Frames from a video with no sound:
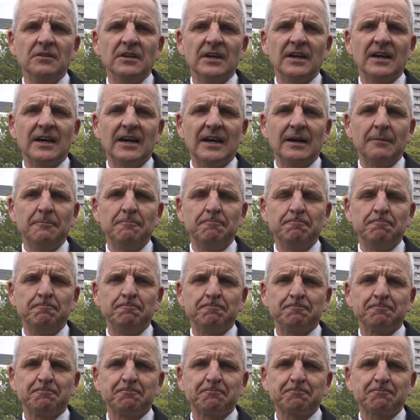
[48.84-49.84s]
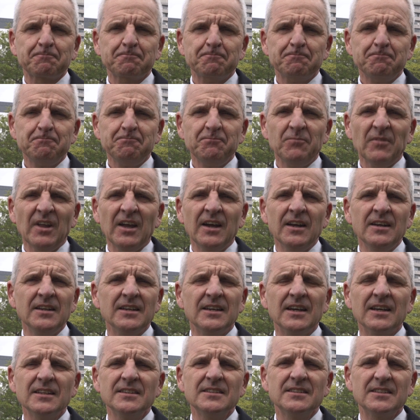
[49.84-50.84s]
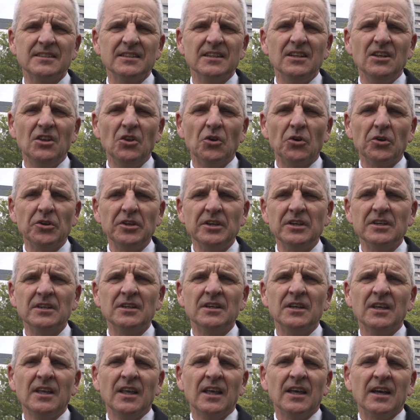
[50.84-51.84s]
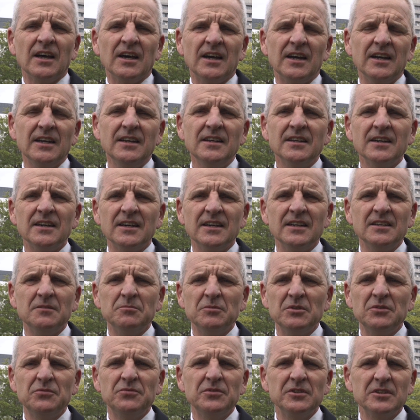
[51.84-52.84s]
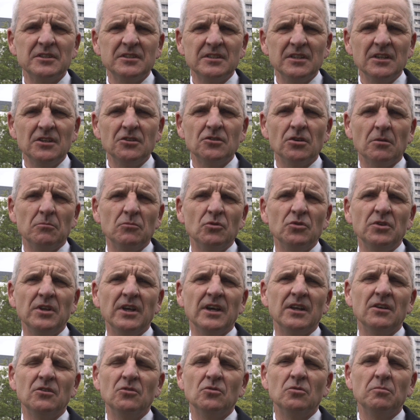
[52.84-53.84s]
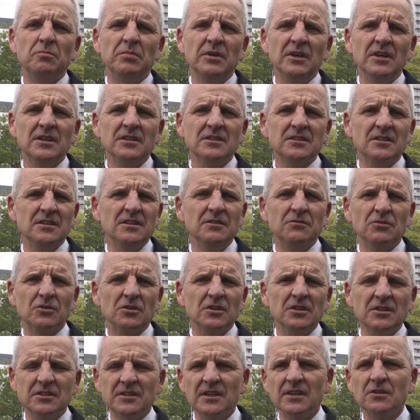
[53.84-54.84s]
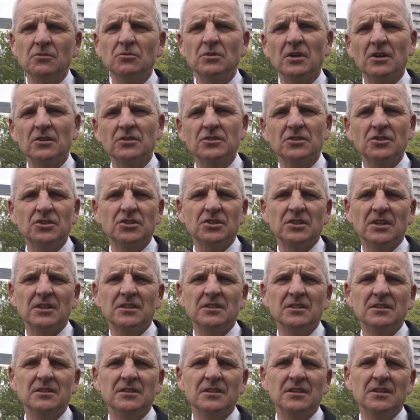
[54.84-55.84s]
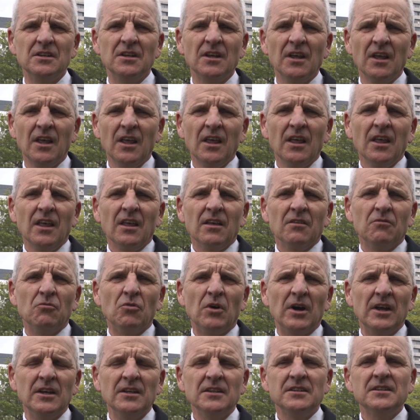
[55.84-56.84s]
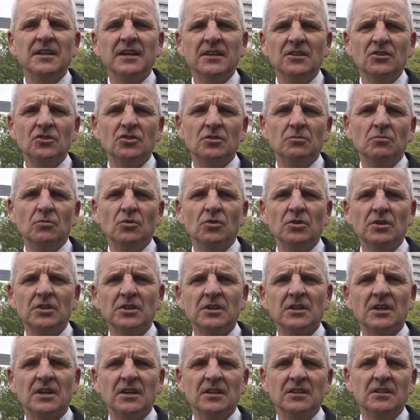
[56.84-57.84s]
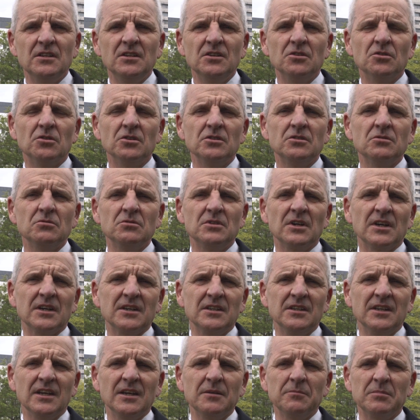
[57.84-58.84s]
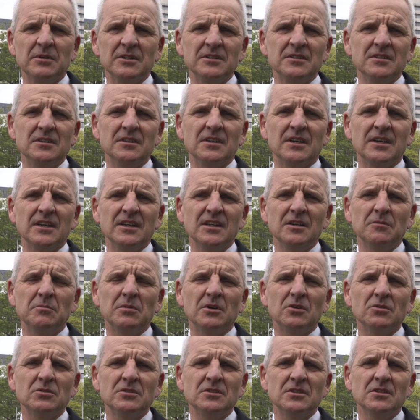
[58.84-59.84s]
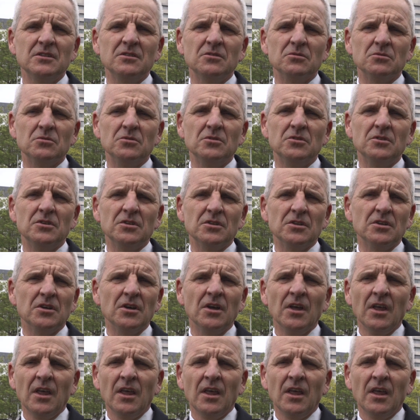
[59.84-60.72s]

Wir haben eine ganz neue Einheit mit 14 topmodernen OPs, die wirklich sehr gut ausgestattet sind, wo alle technischen Möglichkeiten, die heutzutage denkbar sind, eingebaut sind und äh,